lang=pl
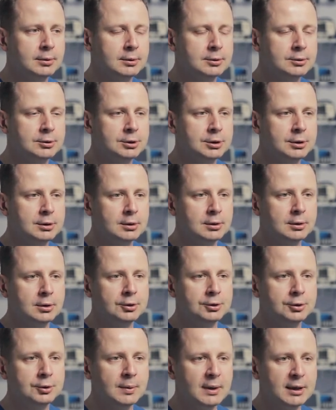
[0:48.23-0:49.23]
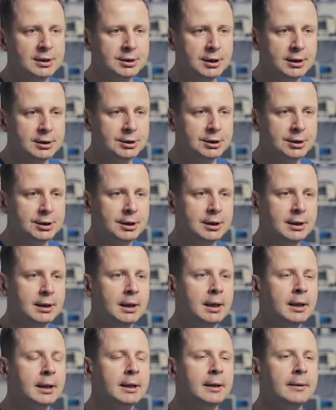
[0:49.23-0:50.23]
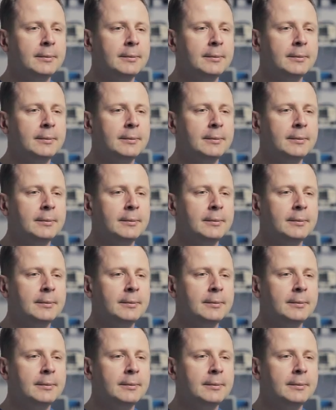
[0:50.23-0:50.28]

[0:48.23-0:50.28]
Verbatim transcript: y, czy rodziła dzieci,